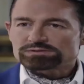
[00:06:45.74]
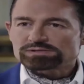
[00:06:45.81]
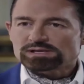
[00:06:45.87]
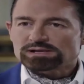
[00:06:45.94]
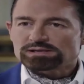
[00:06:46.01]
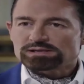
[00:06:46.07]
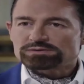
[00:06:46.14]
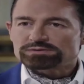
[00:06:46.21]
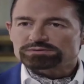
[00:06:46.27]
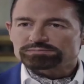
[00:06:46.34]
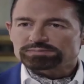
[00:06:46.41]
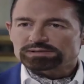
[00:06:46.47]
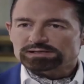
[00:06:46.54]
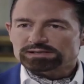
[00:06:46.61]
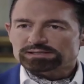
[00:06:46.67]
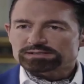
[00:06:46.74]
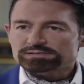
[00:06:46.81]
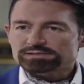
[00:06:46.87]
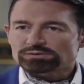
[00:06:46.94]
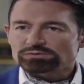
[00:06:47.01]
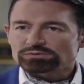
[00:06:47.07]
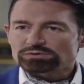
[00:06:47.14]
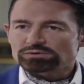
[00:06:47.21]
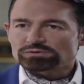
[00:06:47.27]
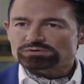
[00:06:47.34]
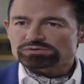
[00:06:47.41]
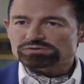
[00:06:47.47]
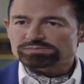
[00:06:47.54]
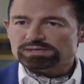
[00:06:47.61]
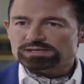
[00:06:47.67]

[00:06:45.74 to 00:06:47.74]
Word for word: los engañó para quedarse con todos los